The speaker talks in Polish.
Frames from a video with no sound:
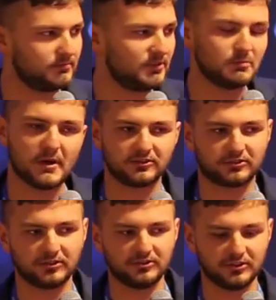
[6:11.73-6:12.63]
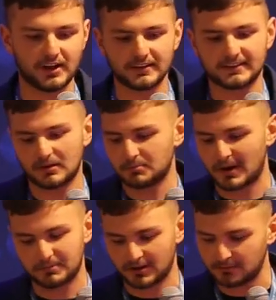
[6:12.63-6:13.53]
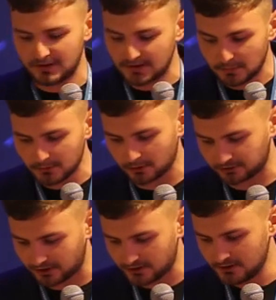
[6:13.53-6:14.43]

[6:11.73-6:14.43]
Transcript: ich męczyć, a sam papier im nic nie pomoże.